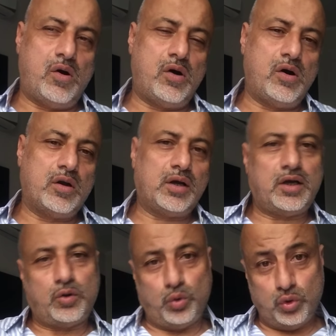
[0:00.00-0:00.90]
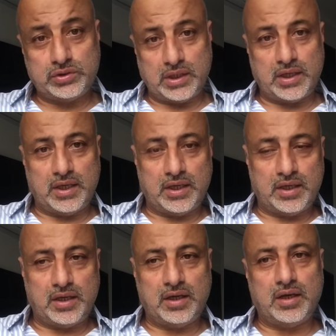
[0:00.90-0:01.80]
और अगर हो सके
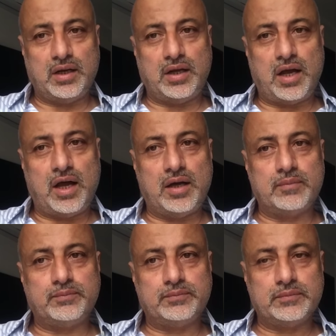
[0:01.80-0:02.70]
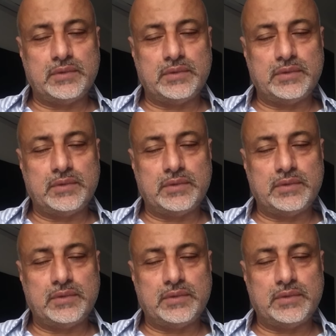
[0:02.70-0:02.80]
अगर आप